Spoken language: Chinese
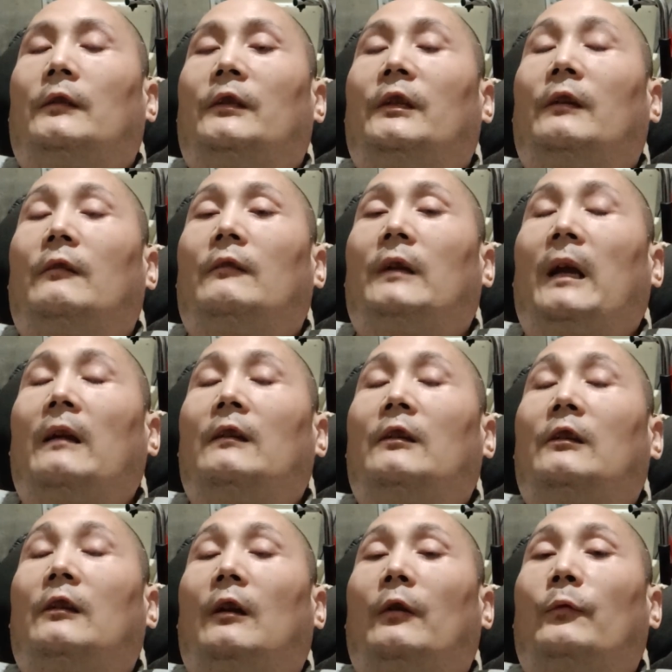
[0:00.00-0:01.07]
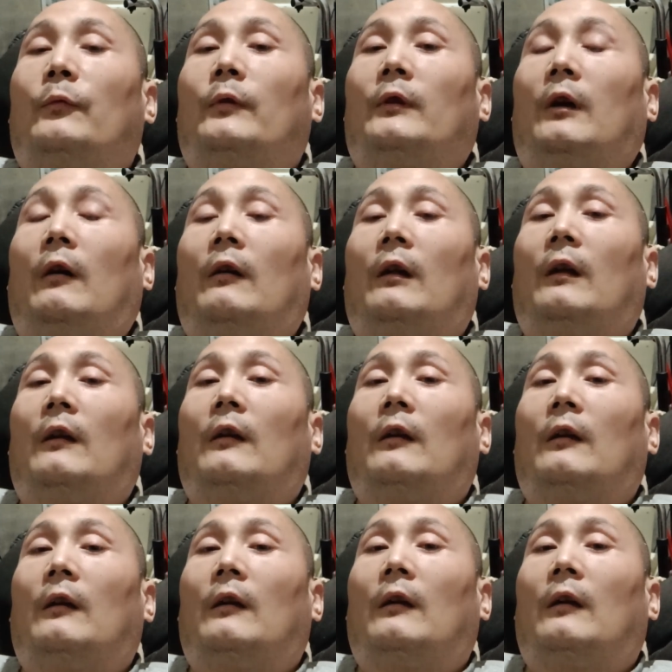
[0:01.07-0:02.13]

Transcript: 竟然是遇到了个。